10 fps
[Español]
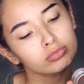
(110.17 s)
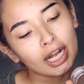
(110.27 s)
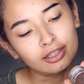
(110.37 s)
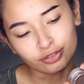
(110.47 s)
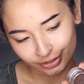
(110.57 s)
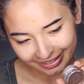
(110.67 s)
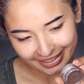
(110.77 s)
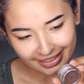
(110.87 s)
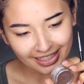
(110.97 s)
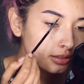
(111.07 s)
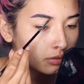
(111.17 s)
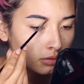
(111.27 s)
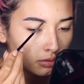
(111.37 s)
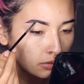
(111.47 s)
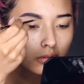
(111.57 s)
Kat Von D en el
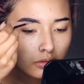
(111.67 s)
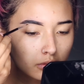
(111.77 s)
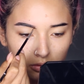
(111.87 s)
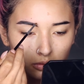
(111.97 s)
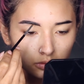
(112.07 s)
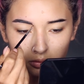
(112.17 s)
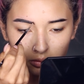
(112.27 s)
color Dark Brown,